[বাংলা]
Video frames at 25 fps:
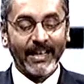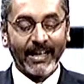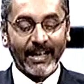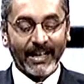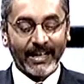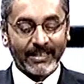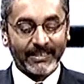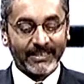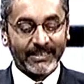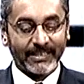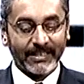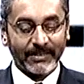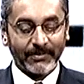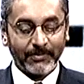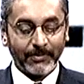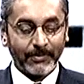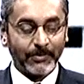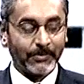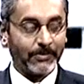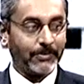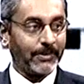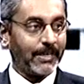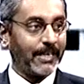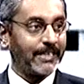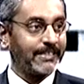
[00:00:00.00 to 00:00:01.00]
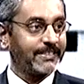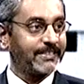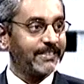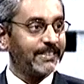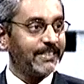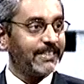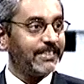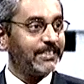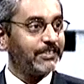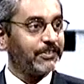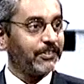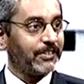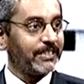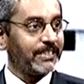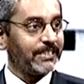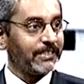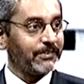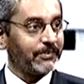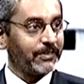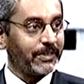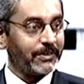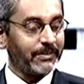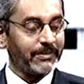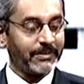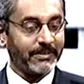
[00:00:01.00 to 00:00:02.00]
আজকের ফ্লু আজকের এইচ ওয়ান এন
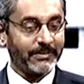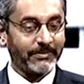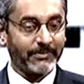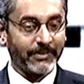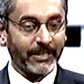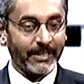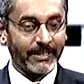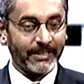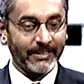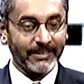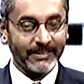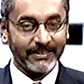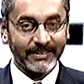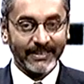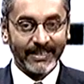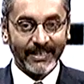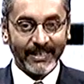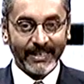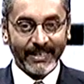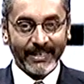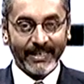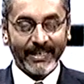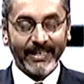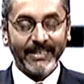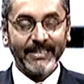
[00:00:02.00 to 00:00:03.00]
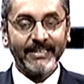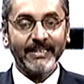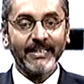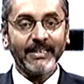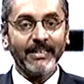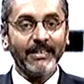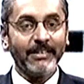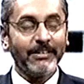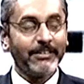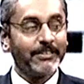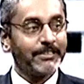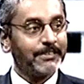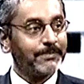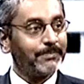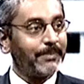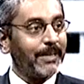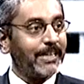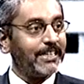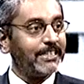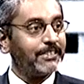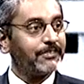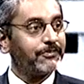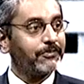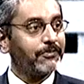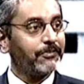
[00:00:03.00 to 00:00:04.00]
ওয়ান ভাইরাস এইটা
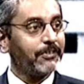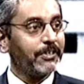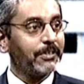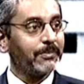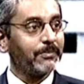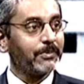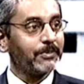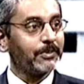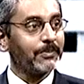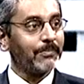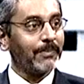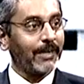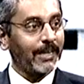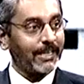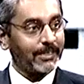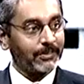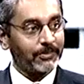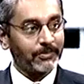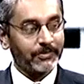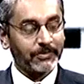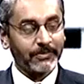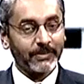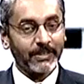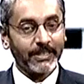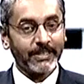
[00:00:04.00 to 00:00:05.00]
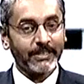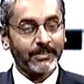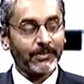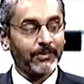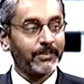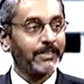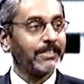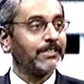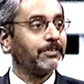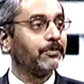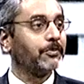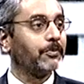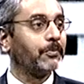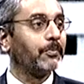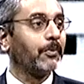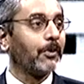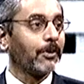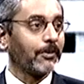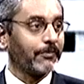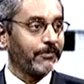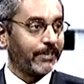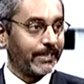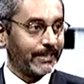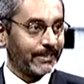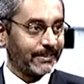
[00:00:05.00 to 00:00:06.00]
স্প্যানিশ এর মতো মারাত্মক না এটা অনেক দুর্বল
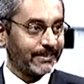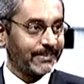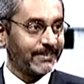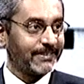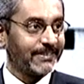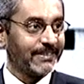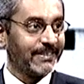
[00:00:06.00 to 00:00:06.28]
ভাইরাস